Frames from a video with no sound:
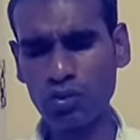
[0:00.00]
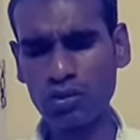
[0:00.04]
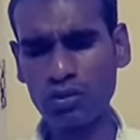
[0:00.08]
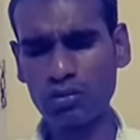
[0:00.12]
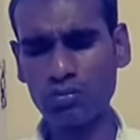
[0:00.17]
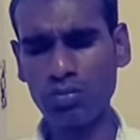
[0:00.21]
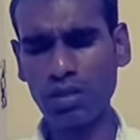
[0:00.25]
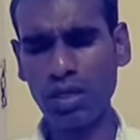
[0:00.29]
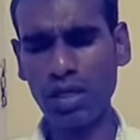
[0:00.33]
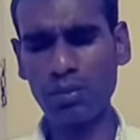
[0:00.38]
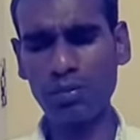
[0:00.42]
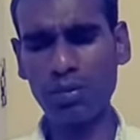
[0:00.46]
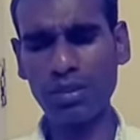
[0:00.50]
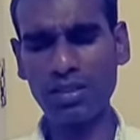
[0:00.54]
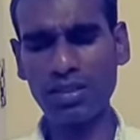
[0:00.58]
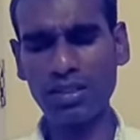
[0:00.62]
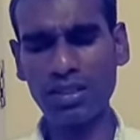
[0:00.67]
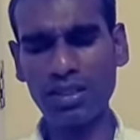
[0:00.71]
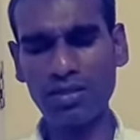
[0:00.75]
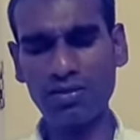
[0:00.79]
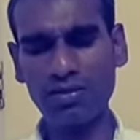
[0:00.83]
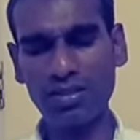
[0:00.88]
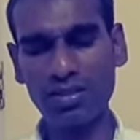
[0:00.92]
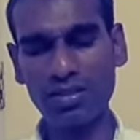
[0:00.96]
ஒரு பாபா
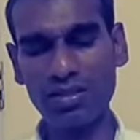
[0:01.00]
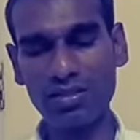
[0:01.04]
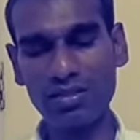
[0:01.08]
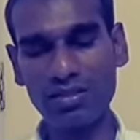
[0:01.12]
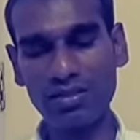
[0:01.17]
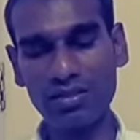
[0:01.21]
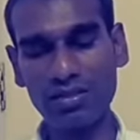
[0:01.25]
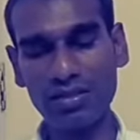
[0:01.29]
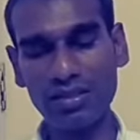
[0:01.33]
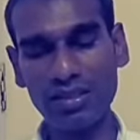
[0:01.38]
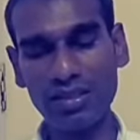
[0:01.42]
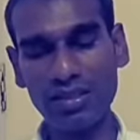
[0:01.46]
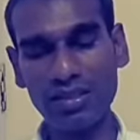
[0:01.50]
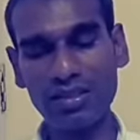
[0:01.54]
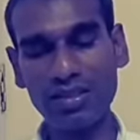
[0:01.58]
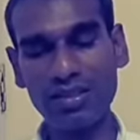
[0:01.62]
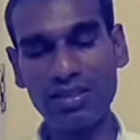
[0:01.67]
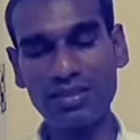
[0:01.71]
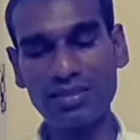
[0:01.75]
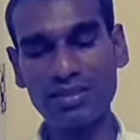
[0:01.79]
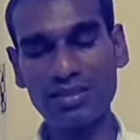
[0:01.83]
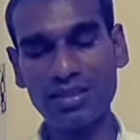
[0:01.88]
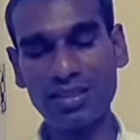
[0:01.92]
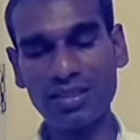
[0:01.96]
நினைவுல இருந்து
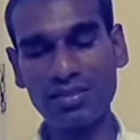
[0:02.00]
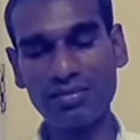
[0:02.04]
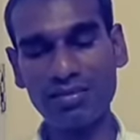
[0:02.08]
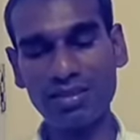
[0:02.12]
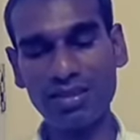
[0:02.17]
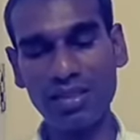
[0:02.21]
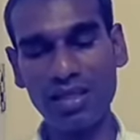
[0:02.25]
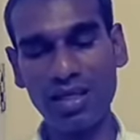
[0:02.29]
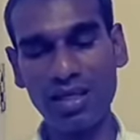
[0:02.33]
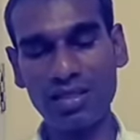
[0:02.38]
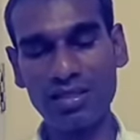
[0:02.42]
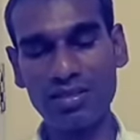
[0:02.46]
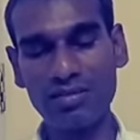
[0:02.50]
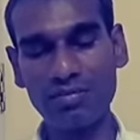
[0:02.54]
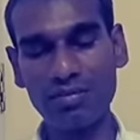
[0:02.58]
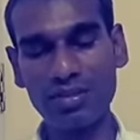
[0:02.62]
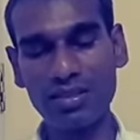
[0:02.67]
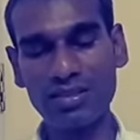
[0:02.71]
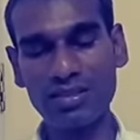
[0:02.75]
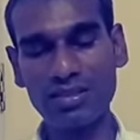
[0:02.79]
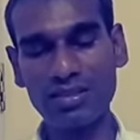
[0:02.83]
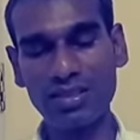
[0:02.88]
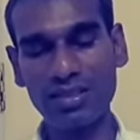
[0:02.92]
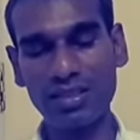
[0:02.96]
யக்ய சேவையை
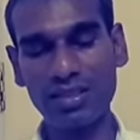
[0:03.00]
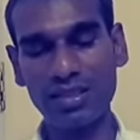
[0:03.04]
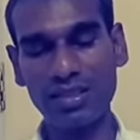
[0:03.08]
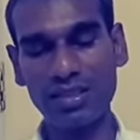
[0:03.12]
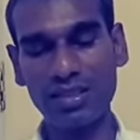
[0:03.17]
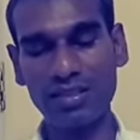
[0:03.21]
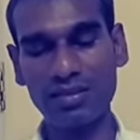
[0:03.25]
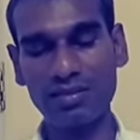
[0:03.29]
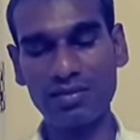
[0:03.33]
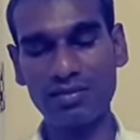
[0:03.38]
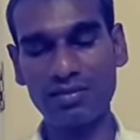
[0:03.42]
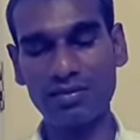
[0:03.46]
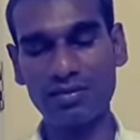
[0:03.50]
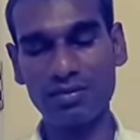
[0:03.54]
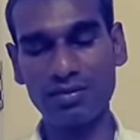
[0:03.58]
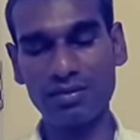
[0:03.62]
அன்பா செய்யுங்க